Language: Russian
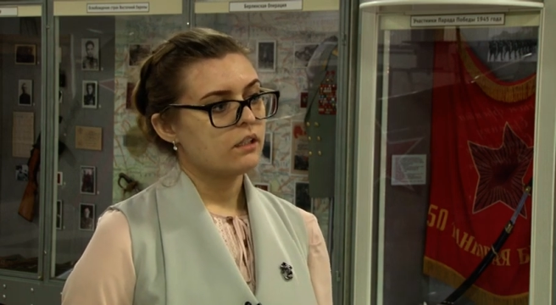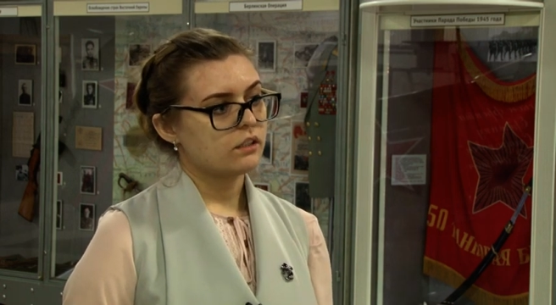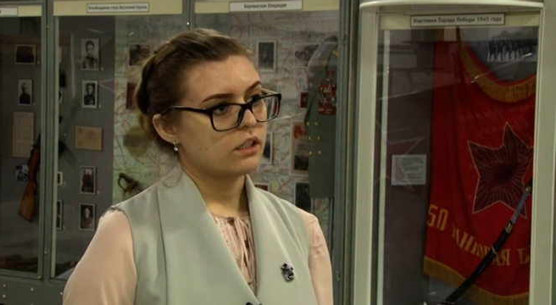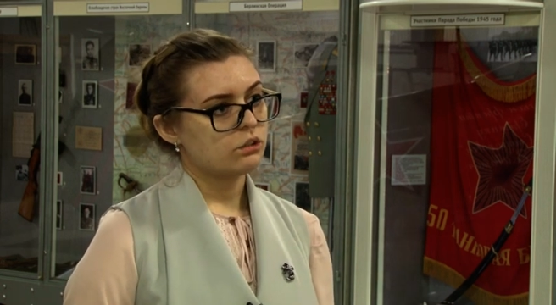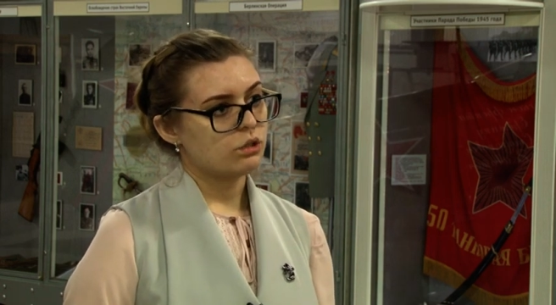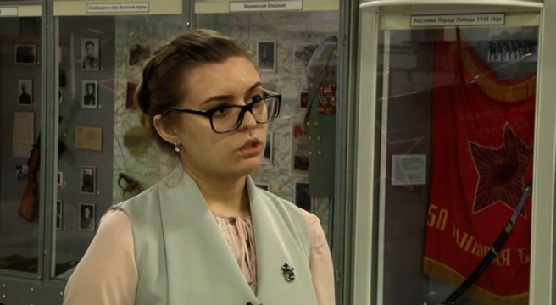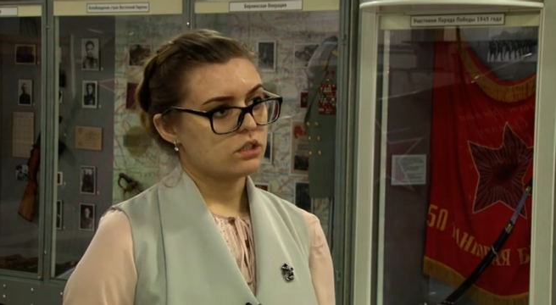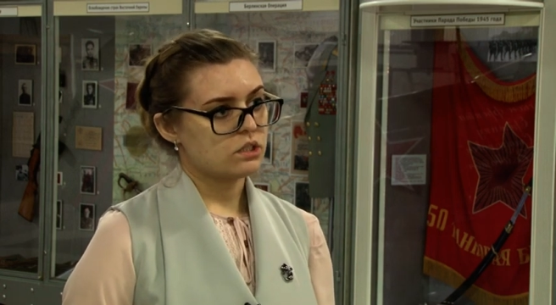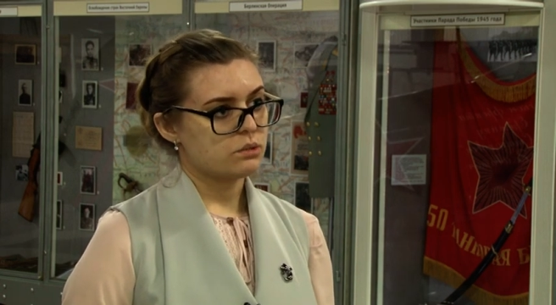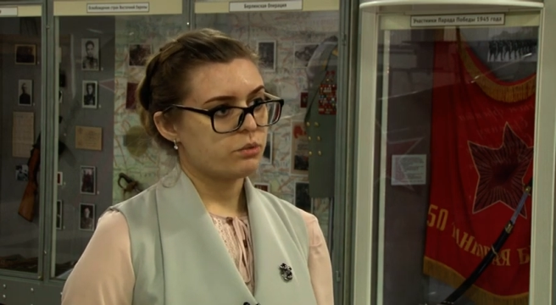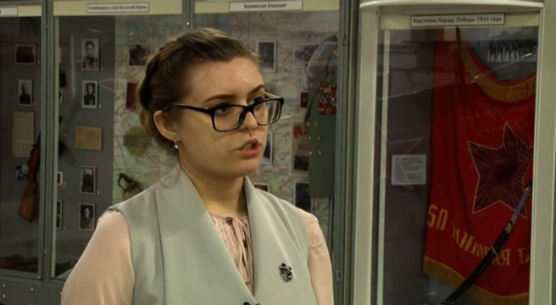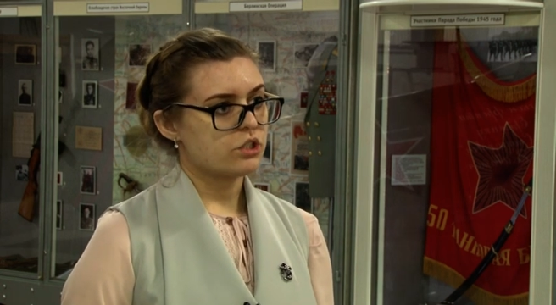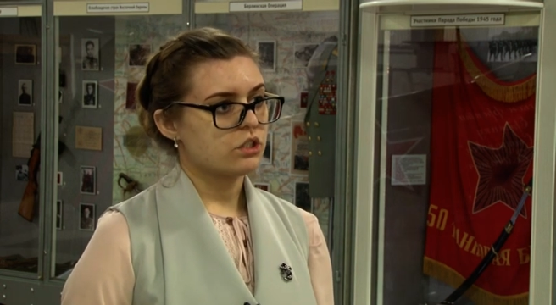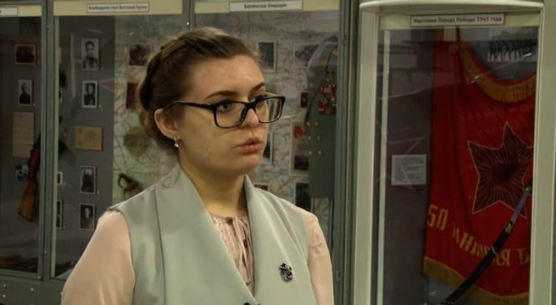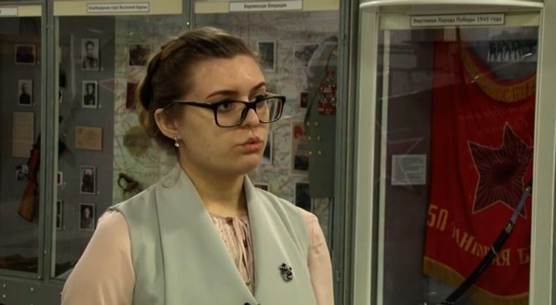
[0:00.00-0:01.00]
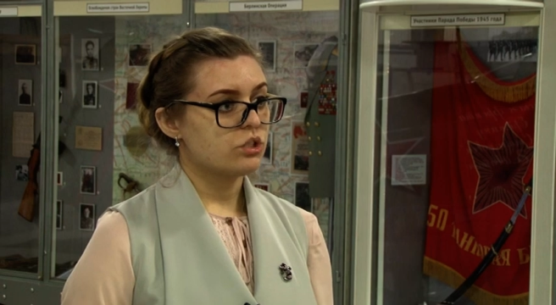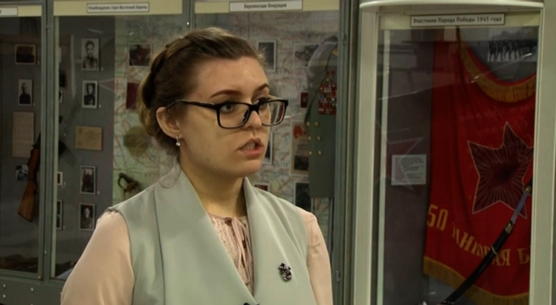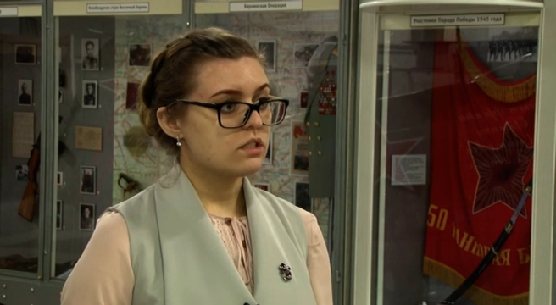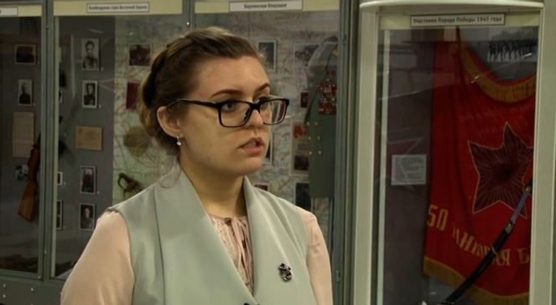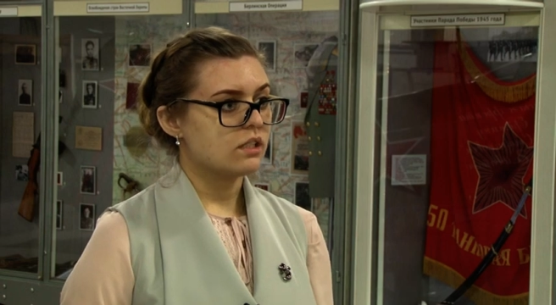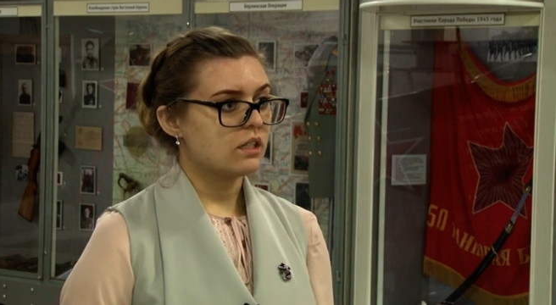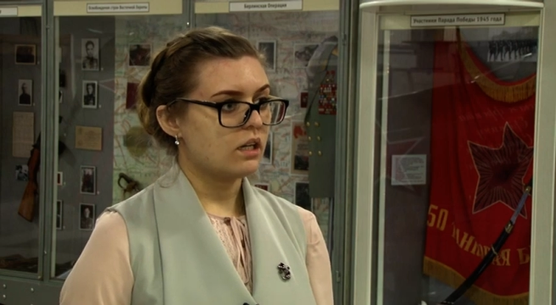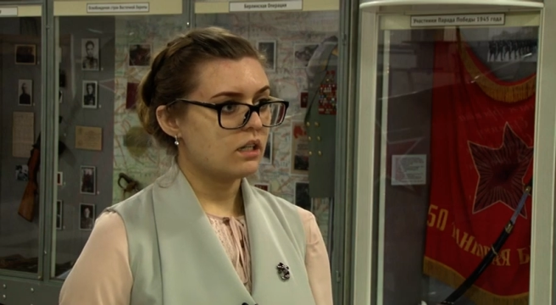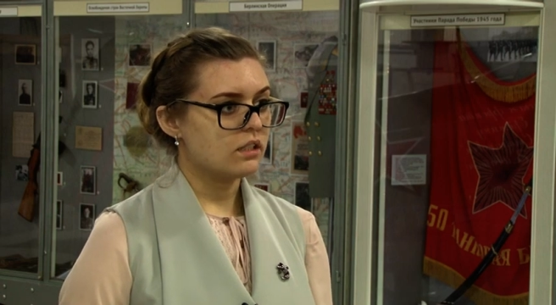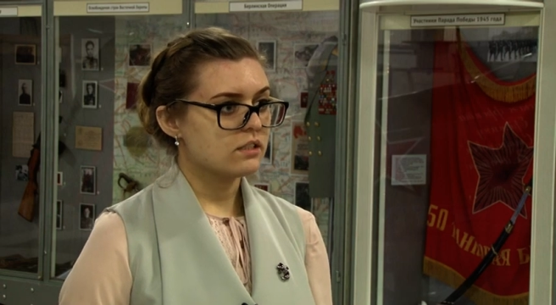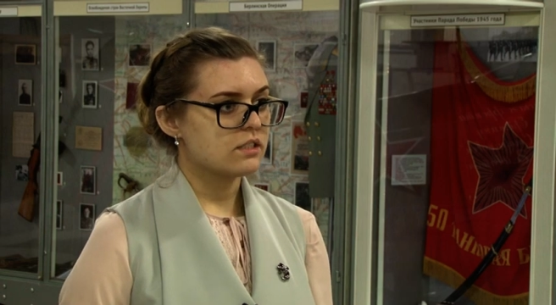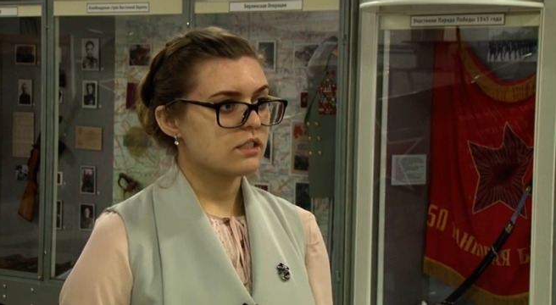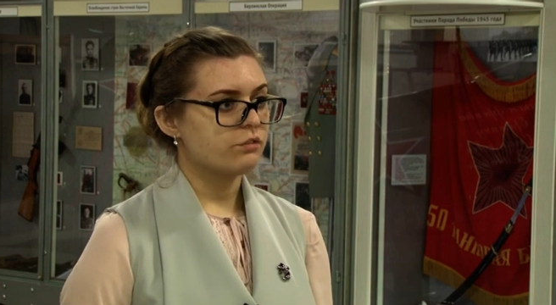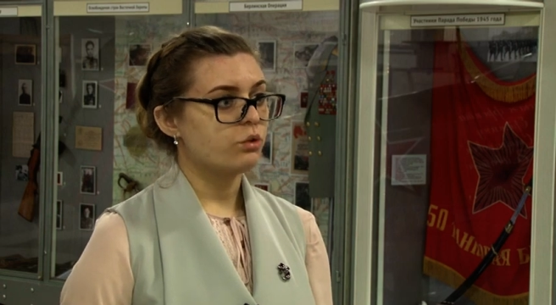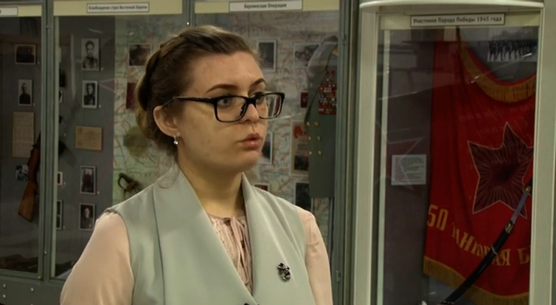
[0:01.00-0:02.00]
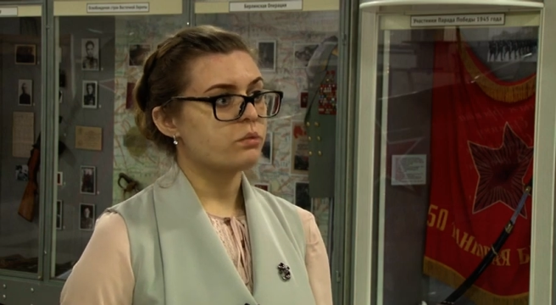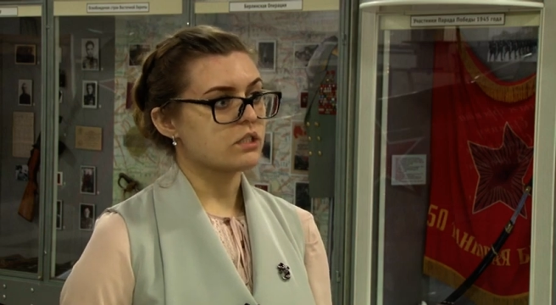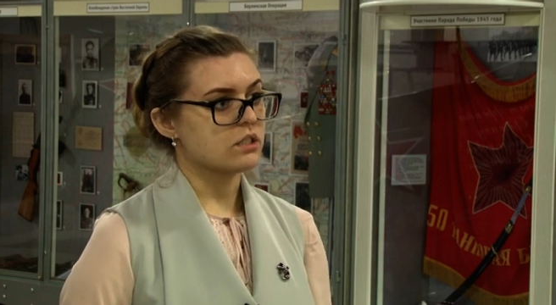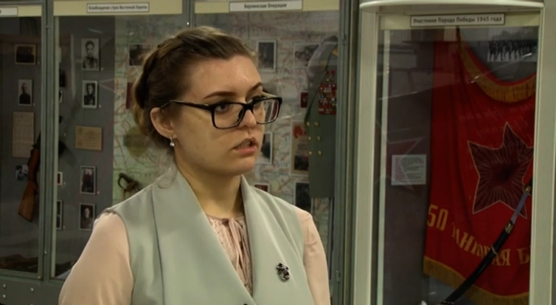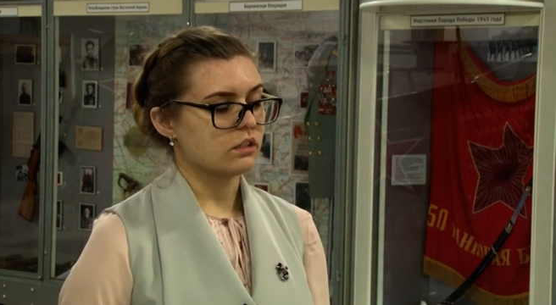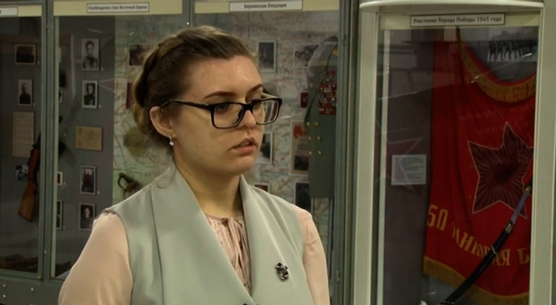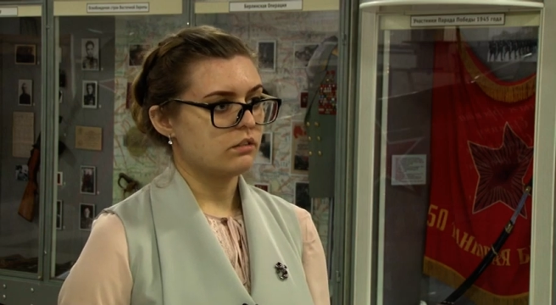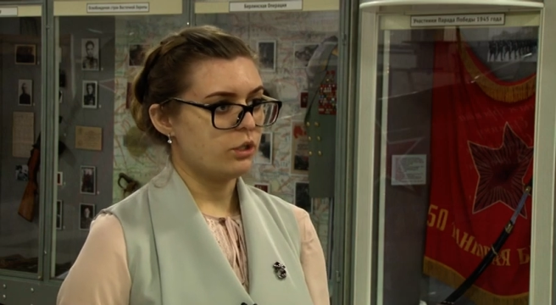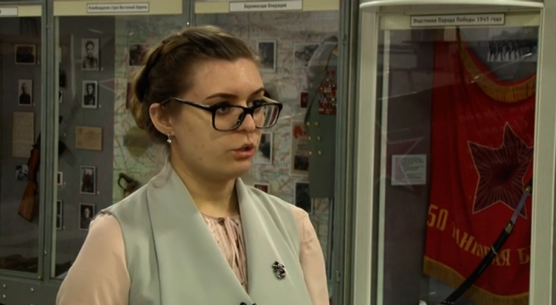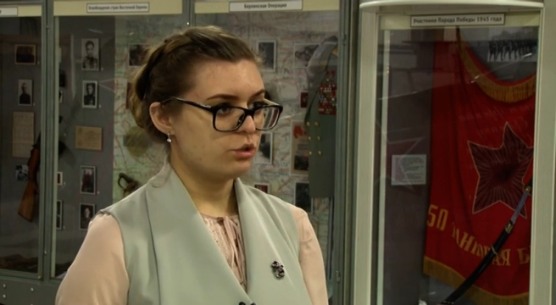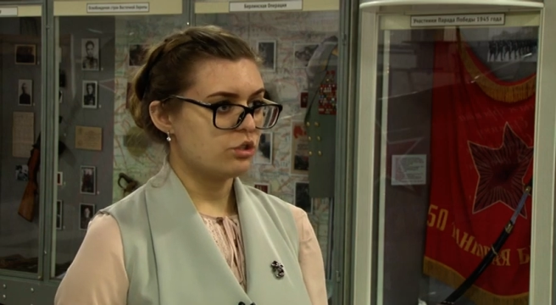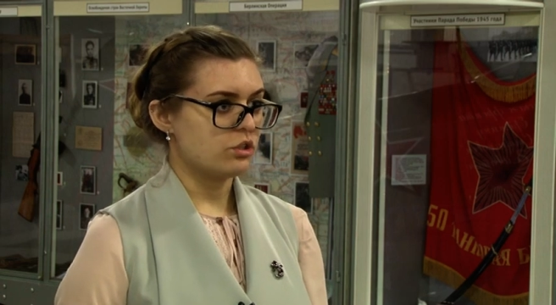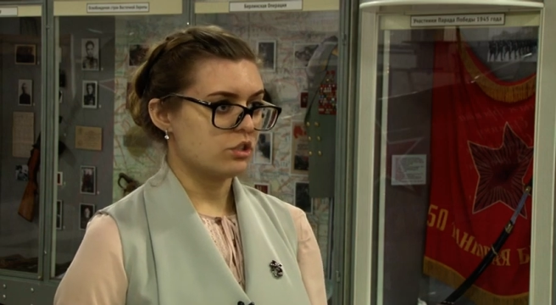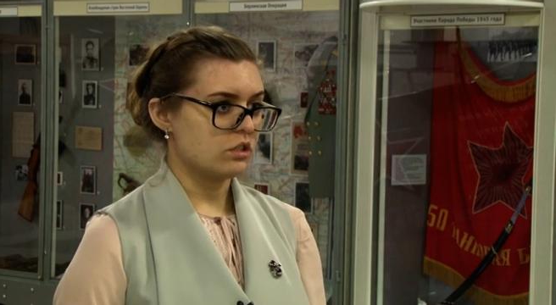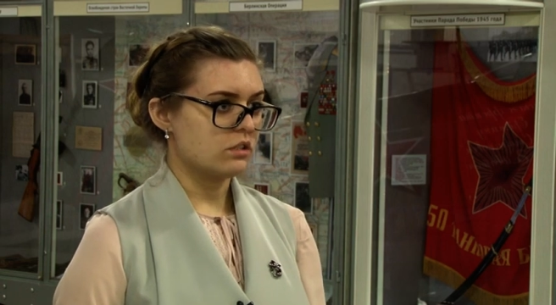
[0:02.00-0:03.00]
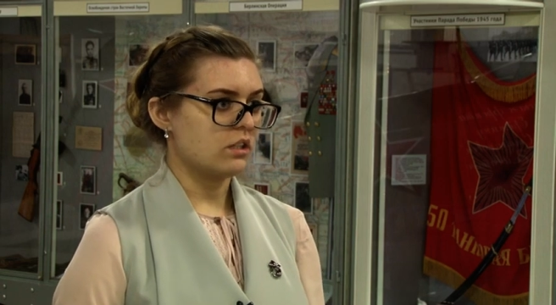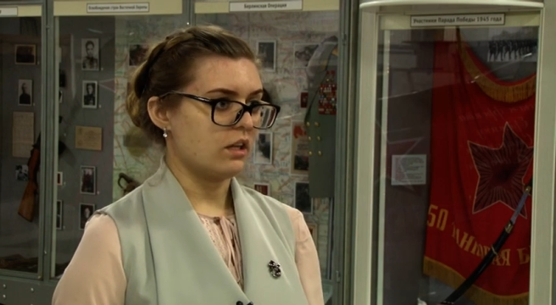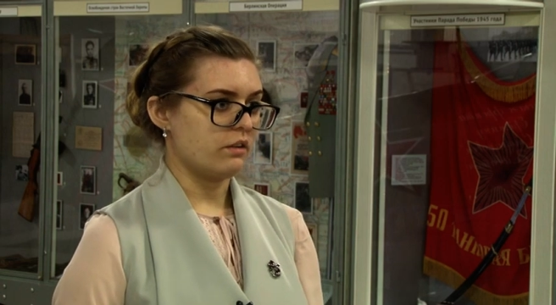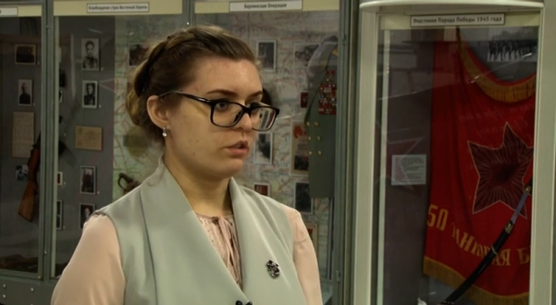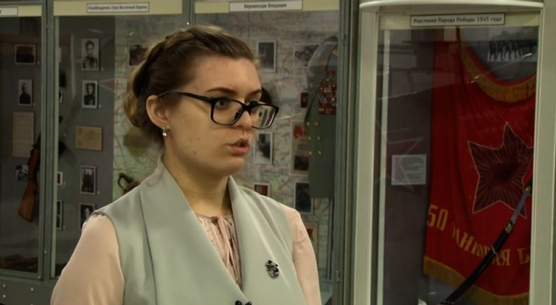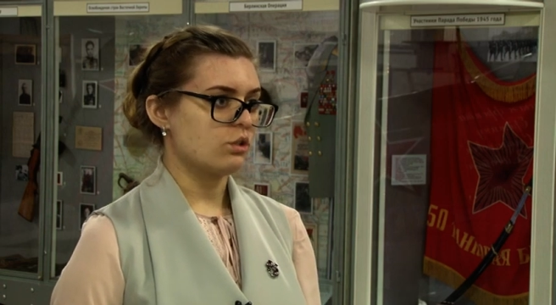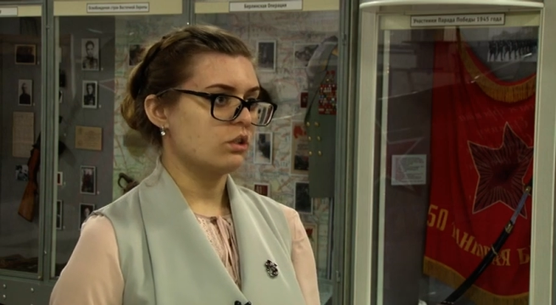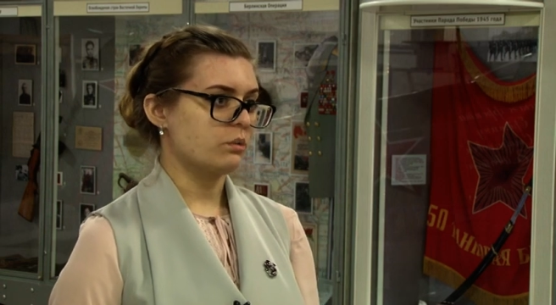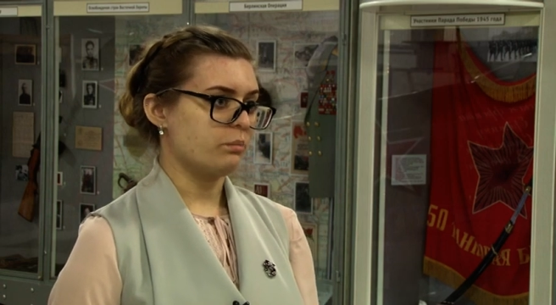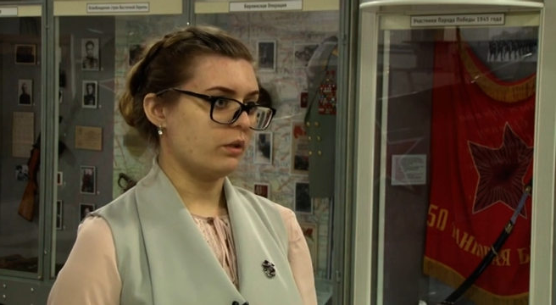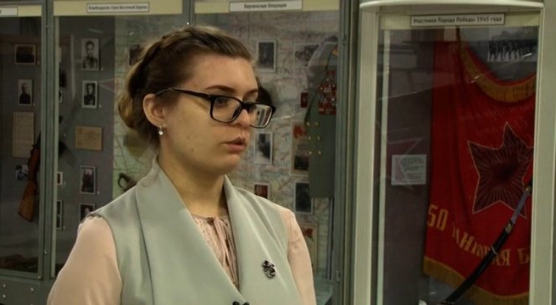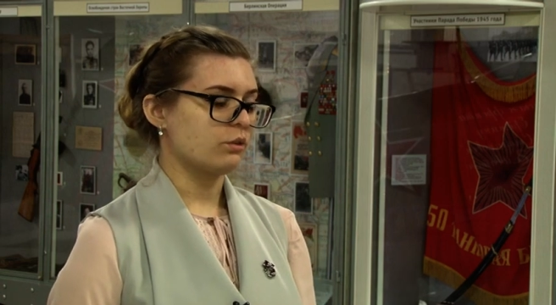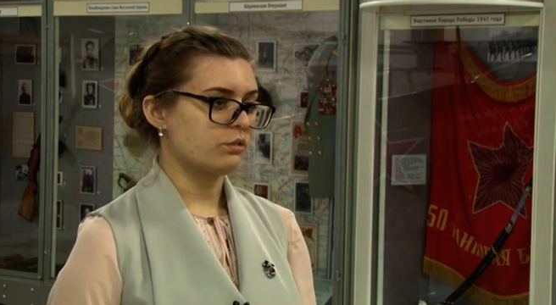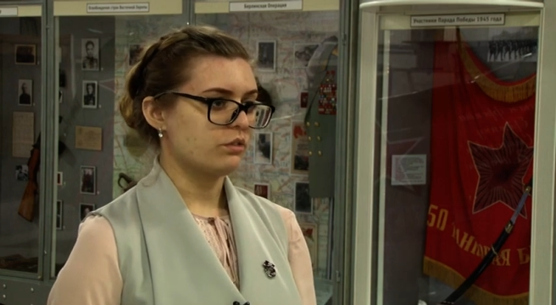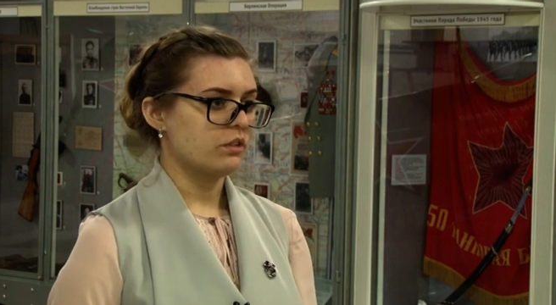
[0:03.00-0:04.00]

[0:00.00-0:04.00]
на которых изображены участники акции в образах летчиц женских авиационных полков.